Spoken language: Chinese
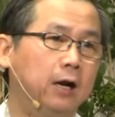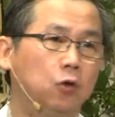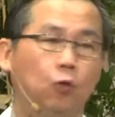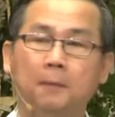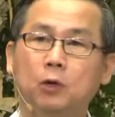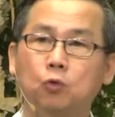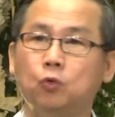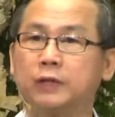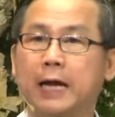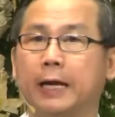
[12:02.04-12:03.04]
我们古
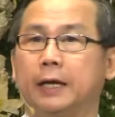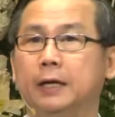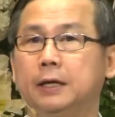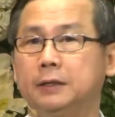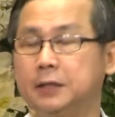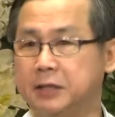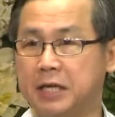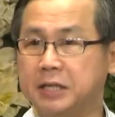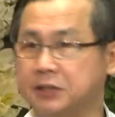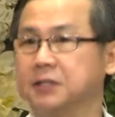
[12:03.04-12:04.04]
代的人
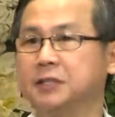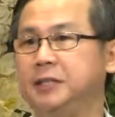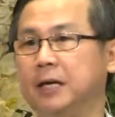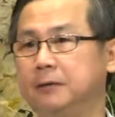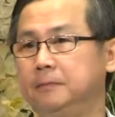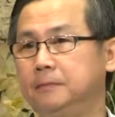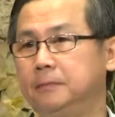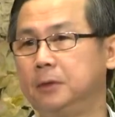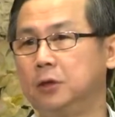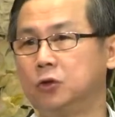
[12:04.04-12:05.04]
的思想。
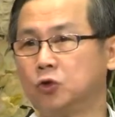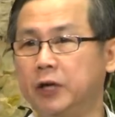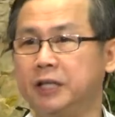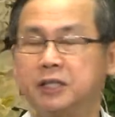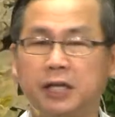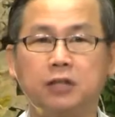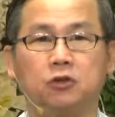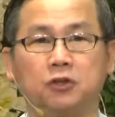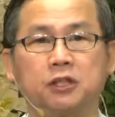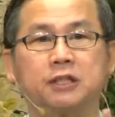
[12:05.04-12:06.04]
所以这一种
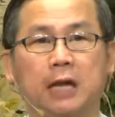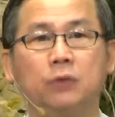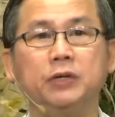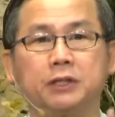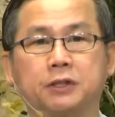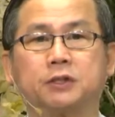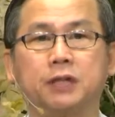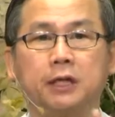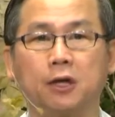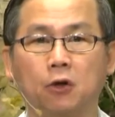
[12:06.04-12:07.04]
是超越时间
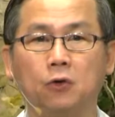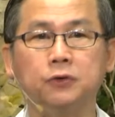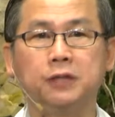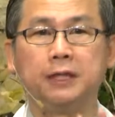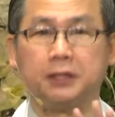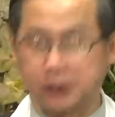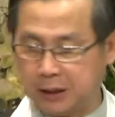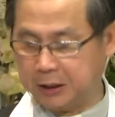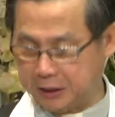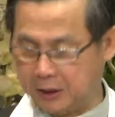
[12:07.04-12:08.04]
和空间的
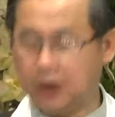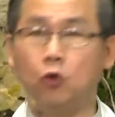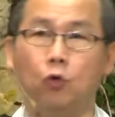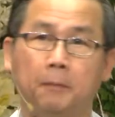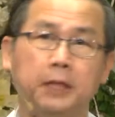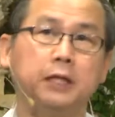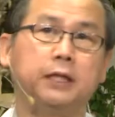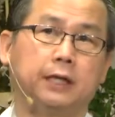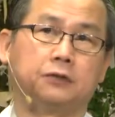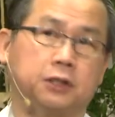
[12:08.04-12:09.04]
真理，我们一定
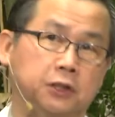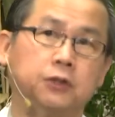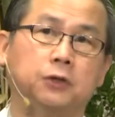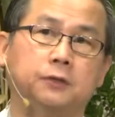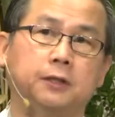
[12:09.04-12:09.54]
要持守的。